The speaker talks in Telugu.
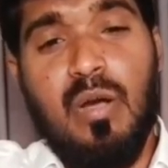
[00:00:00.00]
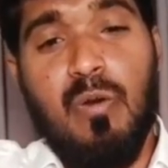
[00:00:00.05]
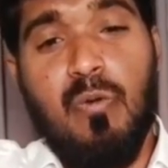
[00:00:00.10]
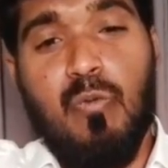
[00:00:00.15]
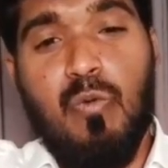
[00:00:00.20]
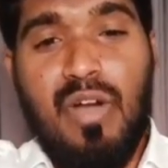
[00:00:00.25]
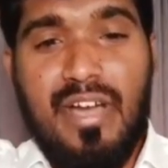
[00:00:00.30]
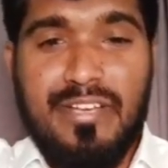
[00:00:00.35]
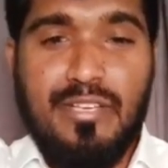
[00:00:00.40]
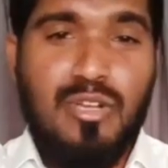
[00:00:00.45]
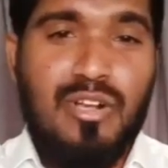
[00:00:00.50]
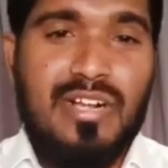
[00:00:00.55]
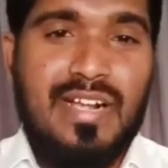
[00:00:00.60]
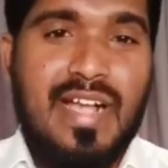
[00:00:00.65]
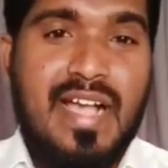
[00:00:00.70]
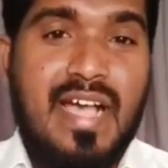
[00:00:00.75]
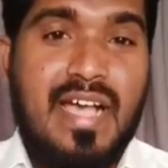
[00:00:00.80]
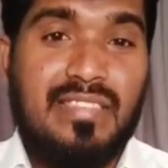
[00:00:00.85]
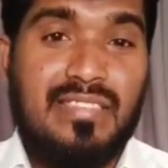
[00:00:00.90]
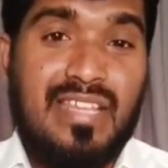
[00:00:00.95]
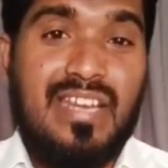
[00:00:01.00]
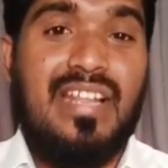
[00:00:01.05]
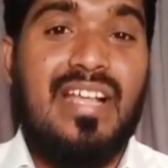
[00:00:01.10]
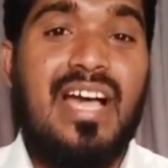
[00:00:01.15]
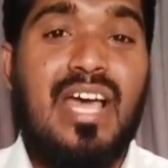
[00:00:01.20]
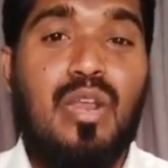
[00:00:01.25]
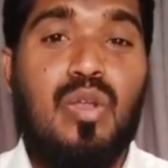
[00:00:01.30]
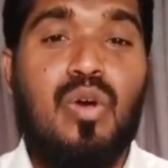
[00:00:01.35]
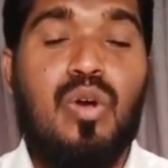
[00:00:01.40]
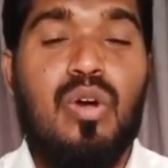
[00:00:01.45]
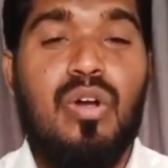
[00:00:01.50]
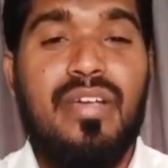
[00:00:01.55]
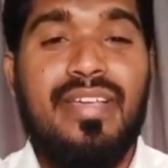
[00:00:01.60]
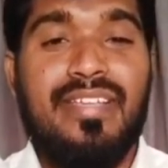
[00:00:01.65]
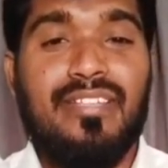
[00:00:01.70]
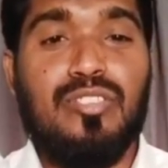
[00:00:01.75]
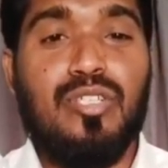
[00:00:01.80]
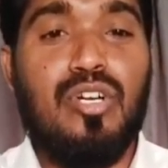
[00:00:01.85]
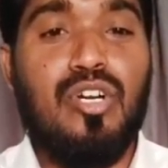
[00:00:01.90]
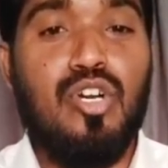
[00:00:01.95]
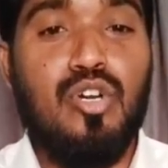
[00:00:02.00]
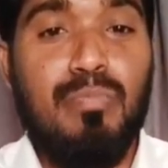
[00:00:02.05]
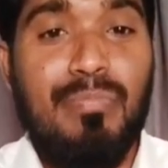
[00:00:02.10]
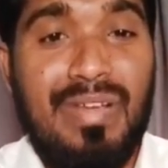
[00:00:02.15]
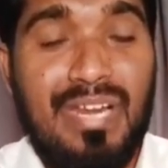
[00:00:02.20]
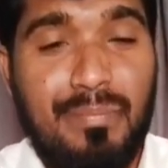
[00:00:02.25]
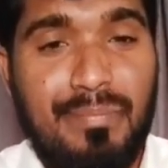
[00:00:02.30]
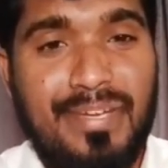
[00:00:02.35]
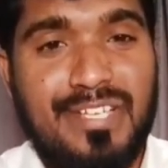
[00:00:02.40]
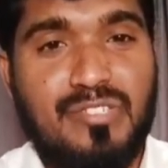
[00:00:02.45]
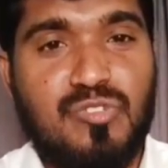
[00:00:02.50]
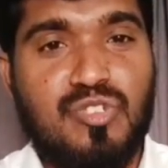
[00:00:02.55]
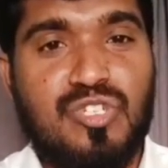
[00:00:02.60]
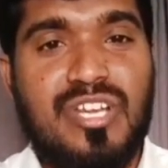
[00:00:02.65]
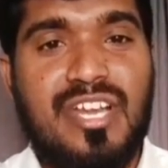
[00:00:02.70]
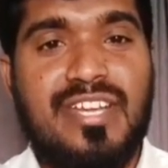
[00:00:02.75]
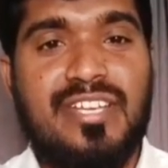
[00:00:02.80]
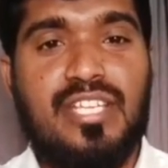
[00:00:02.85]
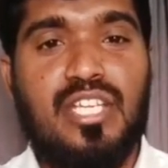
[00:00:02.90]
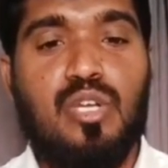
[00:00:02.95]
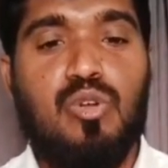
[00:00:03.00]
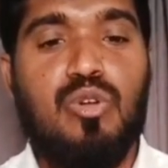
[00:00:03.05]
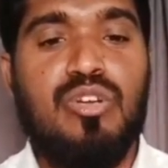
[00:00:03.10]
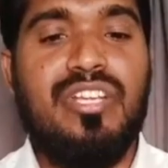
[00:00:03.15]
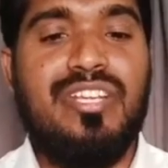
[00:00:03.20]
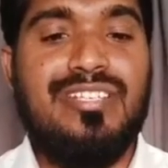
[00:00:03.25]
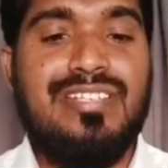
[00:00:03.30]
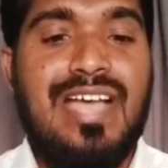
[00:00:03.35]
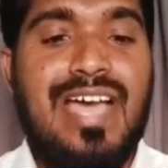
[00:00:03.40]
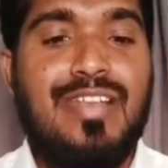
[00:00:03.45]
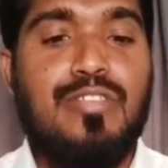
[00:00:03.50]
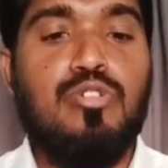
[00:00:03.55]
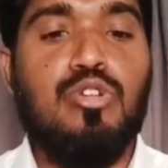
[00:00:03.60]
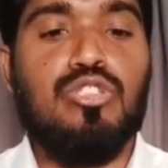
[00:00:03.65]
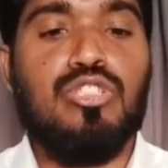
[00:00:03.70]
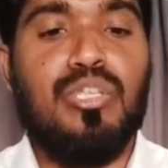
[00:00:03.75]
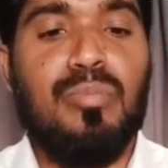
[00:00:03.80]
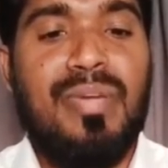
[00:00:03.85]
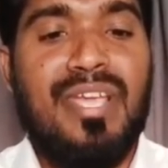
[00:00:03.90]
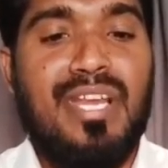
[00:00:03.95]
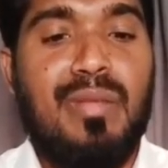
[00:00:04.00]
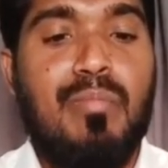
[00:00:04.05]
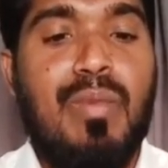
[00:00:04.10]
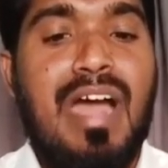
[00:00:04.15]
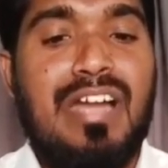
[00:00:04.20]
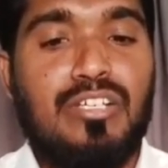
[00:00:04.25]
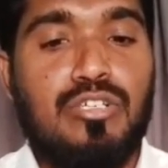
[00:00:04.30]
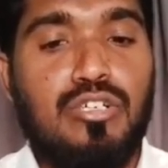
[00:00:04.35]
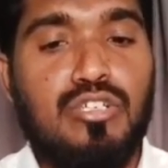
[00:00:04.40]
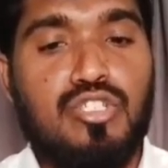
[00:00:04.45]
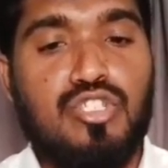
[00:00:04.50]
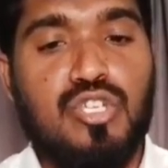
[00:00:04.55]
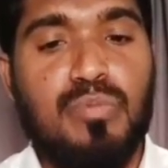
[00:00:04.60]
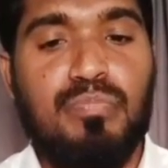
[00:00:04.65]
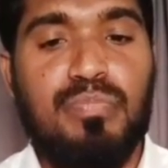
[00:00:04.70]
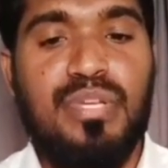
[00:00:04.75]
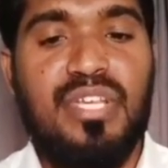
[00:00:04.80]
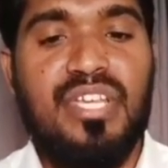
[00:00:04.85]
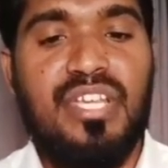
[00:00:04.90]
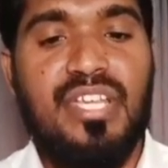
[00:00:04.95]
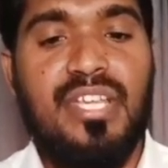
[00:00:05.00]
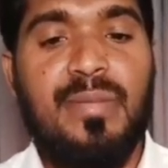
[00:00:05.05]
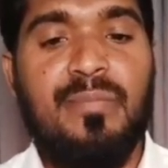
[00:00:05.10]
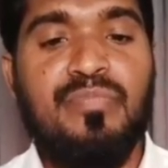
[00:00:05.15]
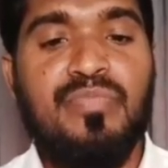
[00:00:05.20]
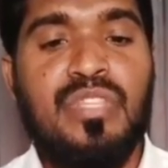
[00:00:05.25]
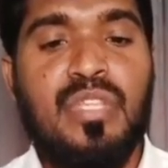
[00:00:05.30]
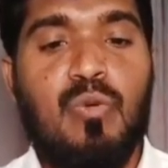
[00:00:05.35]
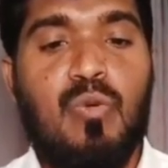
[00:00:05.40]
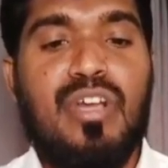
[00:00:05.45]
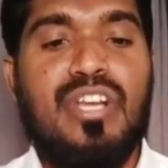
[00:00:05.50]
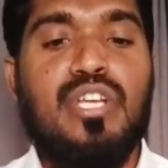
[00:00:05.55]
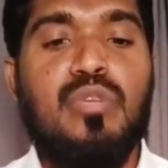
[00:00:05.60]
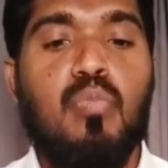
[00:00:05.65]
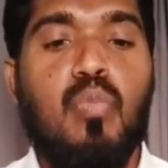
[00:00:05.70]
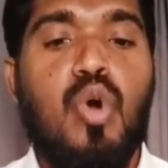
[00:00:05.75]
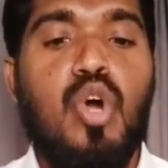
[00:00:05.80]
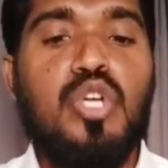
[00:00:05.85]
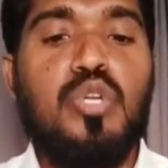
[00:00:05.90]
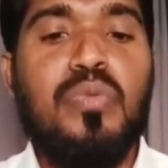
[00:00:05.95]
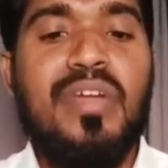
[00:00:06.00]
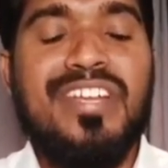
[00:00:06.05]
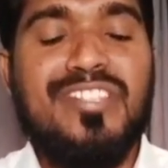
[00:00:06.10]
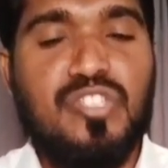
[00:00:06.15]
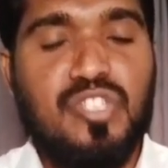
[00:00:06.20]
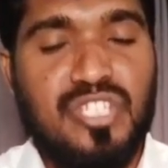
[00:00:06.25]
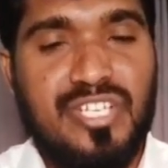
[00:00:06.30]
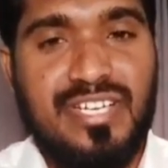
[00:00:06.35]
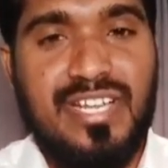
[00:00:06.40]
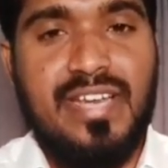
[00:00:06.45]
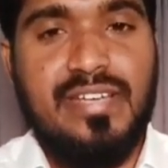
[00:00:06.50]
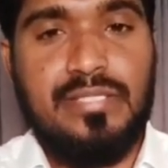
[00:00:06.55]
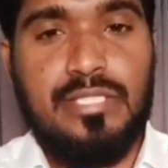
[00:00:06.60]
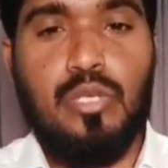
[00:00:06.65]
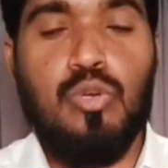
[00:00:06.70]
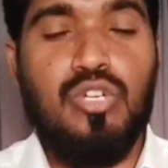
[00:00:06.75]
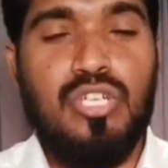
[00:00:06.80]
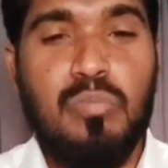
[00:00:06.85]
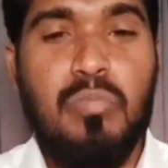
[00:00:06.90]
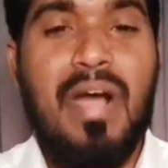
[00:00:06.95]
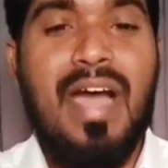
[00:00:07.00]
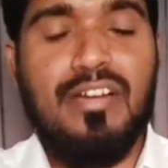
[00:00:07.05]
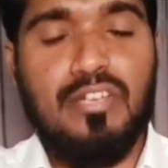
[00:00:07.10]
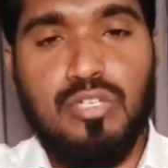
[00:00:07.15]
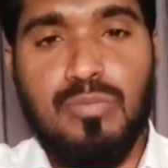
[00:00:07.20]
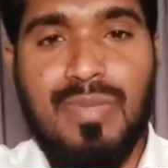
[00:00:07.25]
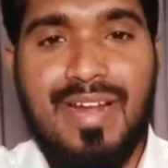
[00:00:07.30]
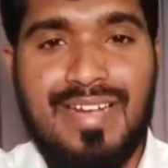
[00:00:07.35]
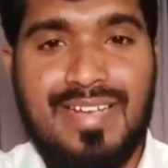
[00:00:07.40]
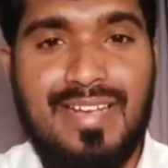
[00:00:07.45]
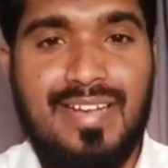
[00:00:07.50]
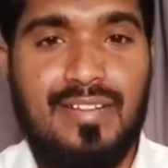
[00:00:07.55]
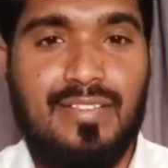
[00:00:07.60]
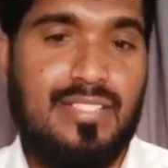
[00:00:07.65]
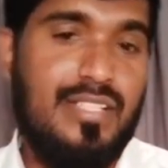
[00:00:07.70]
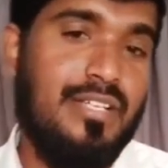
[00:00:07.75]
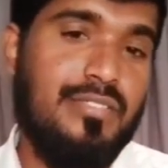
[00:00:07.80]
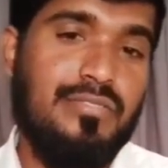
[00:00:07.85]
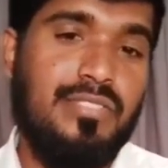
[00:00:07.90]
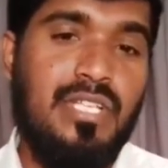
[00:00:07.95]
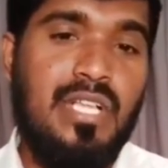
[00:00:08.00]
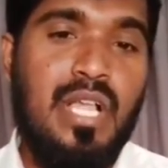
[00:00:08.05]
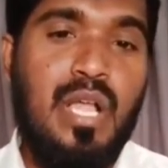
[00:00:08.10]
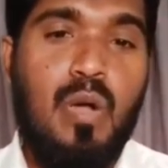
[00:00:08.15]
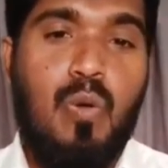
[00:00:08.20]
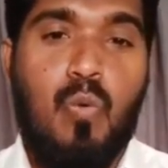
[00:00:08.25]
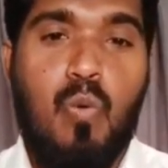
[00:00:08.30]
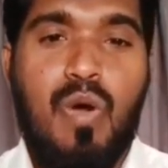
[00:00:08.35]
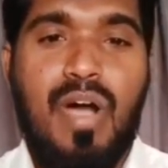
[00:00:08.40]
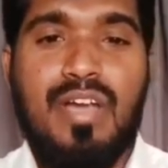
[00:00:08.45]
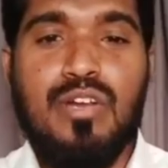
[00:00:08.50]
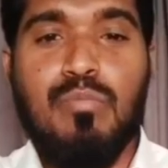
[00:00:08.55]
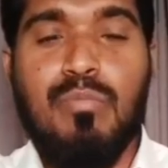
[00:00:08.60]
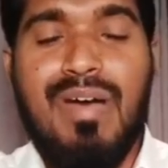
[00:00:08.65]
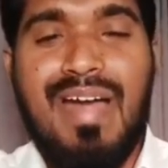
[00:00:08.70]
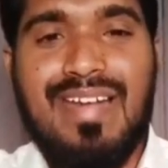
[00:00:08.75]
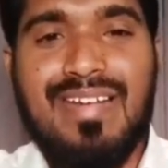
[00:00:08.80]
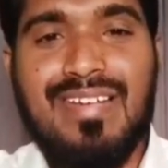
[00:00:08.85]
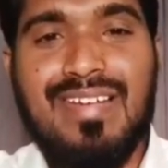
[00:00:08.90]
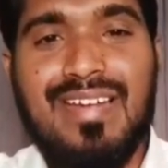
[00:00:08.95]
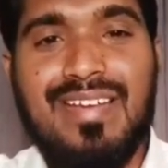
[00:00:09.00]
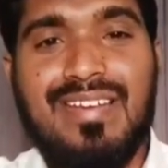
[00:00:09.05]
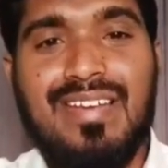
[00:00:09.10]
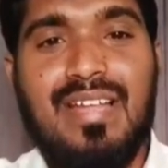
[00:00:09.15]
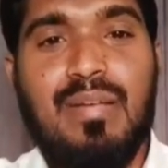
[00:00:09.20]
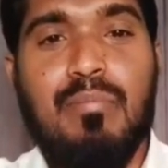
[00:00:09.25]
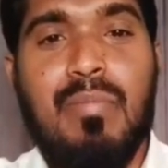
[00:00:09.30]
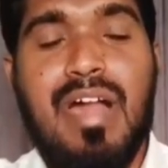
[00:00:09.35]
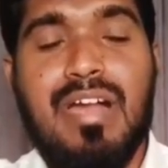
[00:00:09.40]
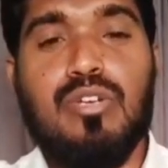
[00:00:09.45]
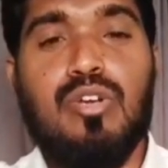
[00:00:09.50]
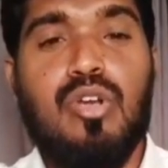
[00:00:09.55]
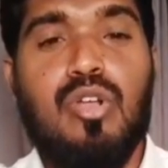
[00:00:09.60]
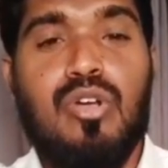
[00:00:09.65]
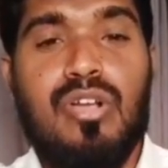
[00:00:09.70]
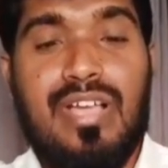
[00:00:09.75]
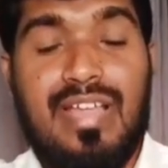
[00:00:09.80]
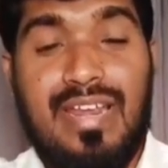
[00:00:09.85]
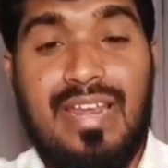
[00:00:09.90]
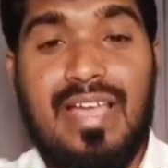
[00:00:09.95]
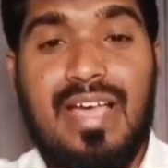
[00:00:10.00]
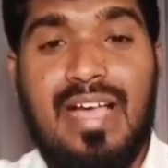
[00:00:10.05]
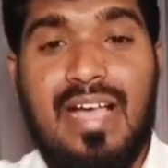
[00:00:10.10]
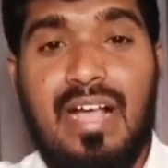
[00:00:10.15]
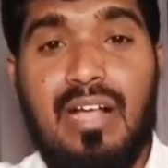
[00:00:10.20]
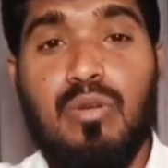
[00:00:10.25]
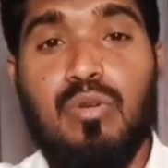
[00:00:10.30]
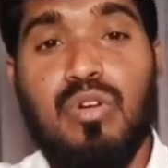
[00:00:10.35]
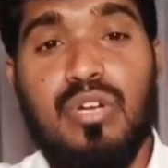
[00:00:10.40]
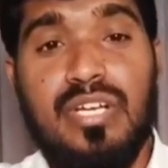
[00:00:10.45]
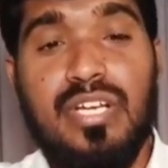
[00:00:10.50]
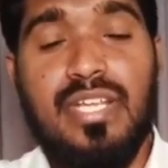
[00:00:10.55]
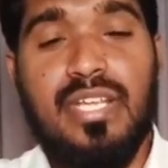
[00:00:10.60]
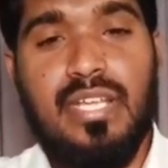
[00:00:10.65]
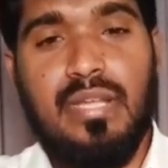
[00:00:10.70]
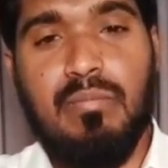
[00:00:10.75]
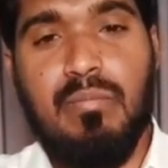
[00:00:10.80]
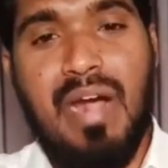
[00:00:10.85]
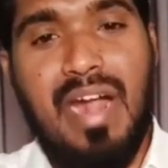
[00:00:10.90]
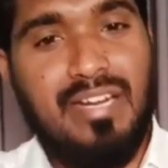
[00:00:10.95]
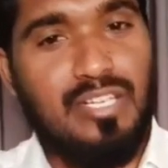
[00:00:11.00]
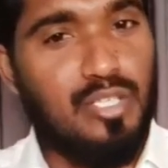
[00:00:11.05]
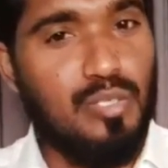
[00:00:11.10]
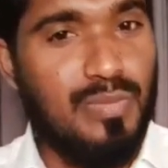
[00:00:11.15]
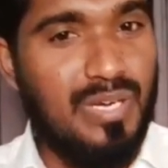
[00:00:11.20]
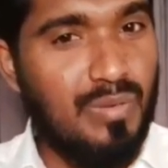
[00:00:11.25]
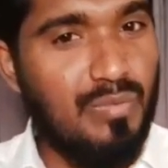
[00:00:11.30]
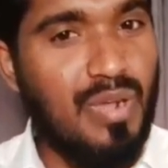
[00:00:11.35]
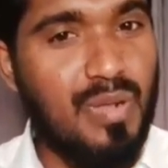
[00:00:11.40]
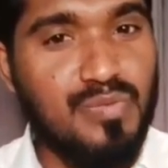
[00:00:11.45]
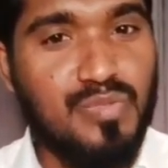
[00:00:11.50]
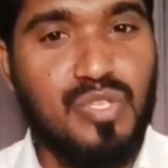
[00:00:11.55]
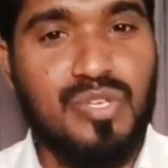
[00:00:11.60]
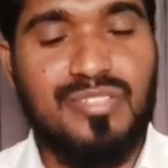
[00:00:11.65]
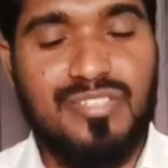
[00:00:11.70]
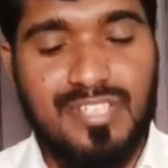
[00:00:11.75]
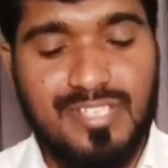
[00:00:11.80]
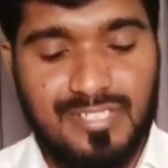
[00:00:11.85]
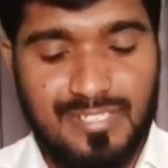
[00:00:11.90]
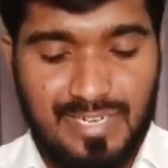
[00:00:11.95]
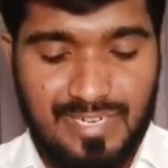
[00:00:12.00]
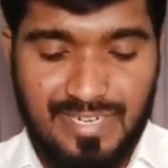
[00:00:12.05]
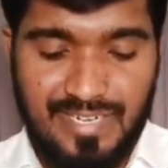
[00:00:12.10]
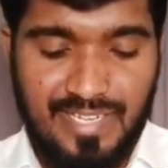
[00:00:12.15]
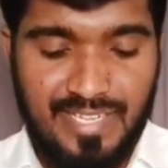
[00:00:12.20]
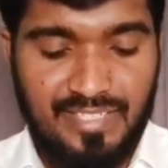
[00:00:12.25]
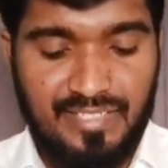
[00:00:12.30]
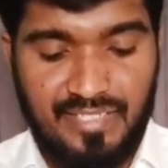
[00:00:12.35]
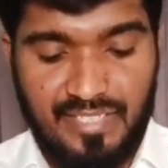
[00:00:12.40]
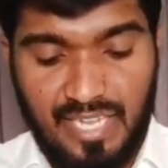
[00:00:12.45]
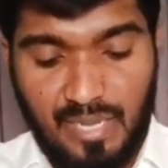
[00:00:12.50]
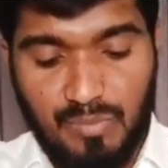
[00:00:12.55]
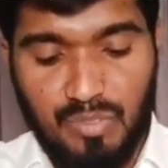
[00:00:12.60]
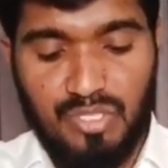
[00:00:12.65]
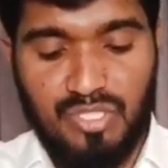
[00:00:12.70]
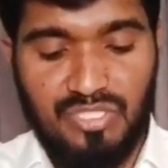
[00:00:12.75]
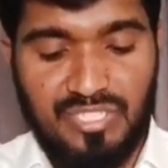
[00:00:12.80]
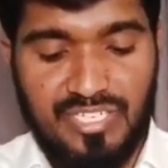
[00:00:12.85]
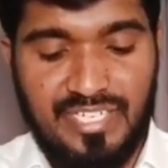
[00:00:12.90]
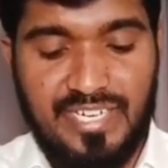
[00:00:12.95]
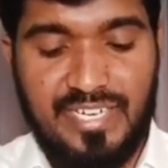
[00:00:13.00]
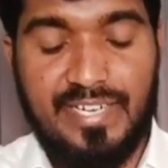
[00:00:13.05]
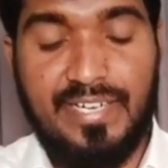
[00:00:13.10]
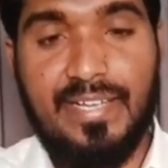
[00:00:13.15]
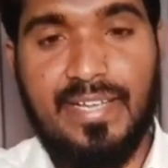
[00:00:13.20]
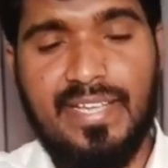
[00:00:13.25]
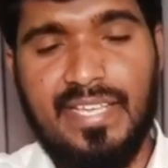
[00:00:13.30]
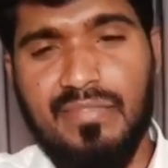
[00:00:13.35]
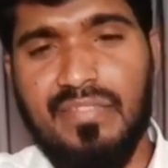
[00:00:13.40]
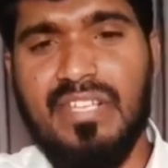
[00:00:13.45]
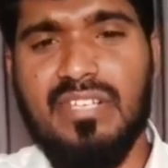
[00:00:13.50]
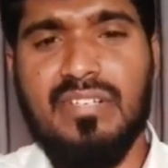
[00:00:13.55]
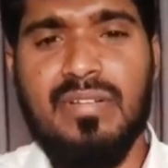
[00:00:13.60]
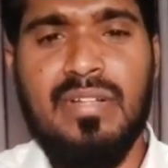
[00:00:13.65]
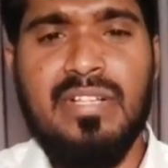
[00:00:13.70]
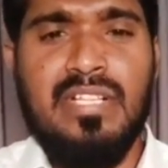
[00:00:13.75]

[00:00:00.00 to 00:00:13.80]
వారి యొక్క తరహాలో ఇతరులను బలపరచడానికి కొన్ని జ్ఞానయుక్తమైన మాటలు చెప్పి వారిని మోటివేట్ చేయడానికి కొన్ని మాటలు మాట్లాడతారు వారు మాట్లాడిన మాటల్లో కల్లా కొన్ని మాటలు మనం అబ్జర్వ్ చేసినట్లయితే ఏముంటుందంటే అక్కడ ఈవెన్